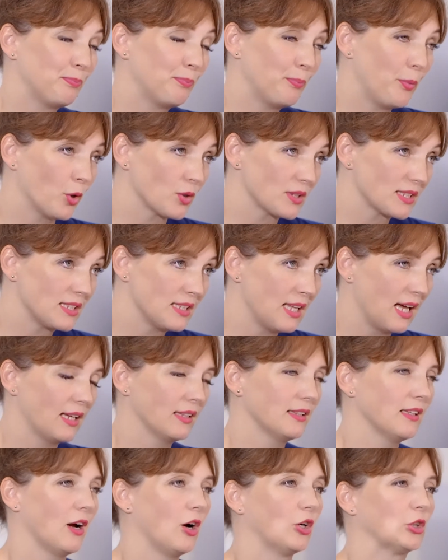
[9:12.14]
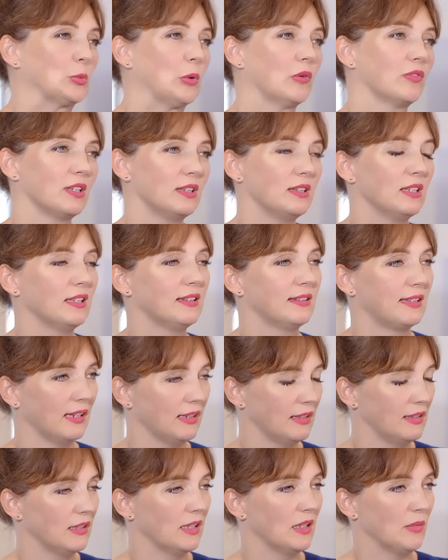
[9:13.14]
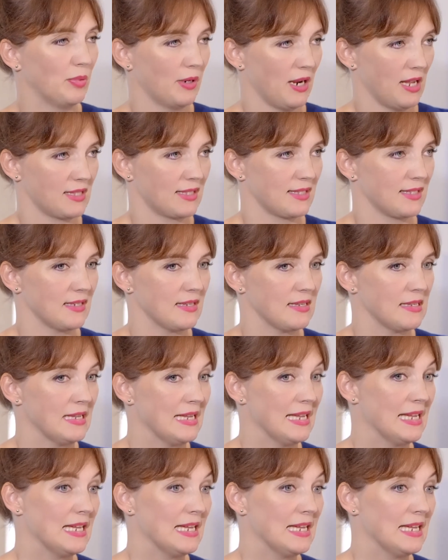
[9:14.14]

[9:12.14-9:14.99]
poznania odpowiedniej techniki pracy